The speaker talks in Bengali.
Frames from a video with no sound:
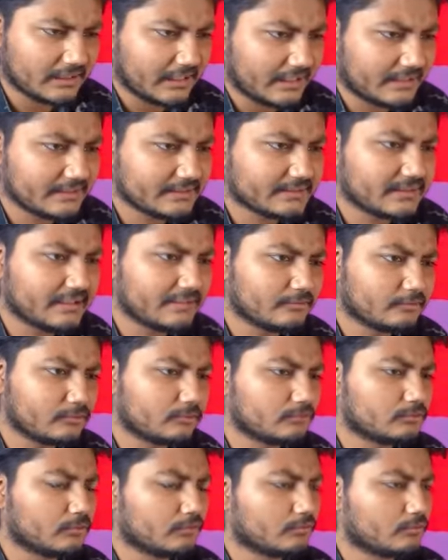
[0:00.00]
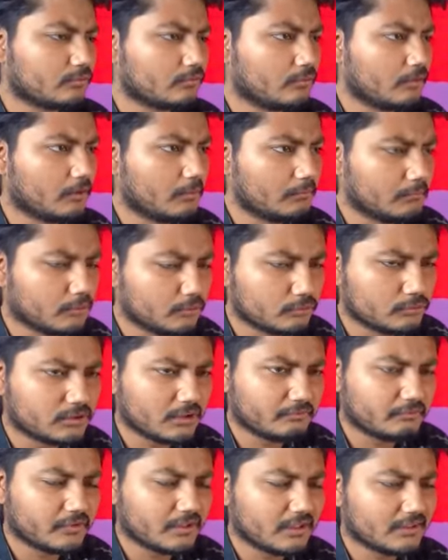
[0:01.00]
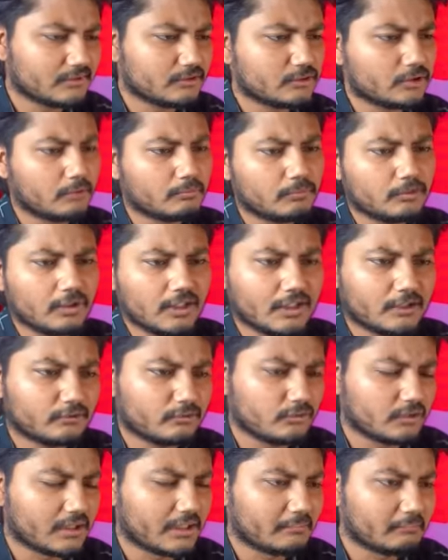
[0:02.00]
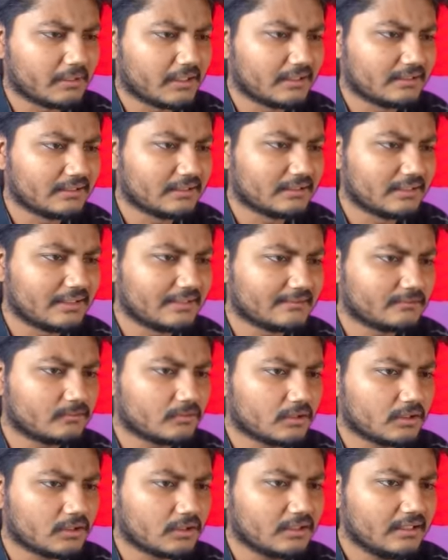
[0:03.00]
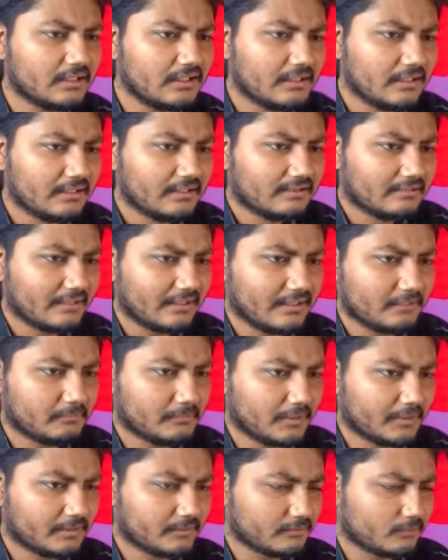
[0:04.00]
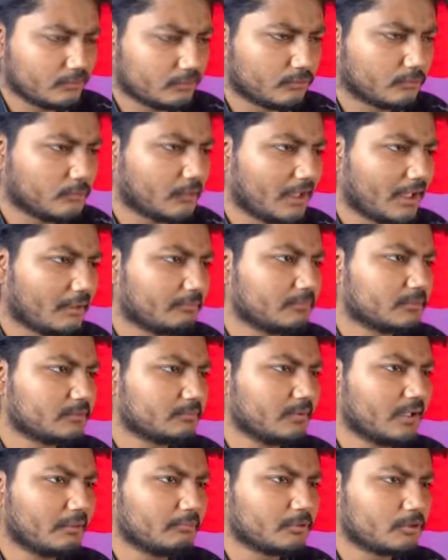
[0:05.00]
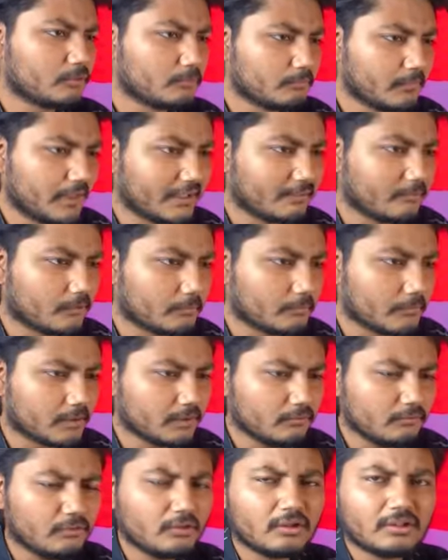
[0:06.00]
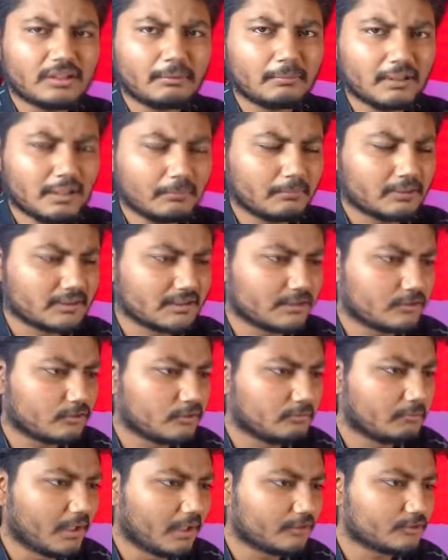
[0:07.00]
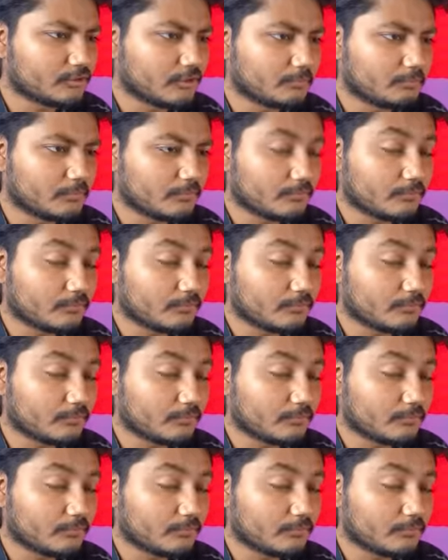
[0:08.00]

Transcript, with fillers: রাখিস না তুই যত লুচা ফ্রেন্ড আছে সবগুলো তোর গেম আইডিতে ডিলিট করে দে নাহলে ভাই কিন্তু খুব খারাপ হয়ে যাবে না আমি খুব মাইন্ড করবানি ওর আবার আমার সাথে খুব ভালো সম্পর্ক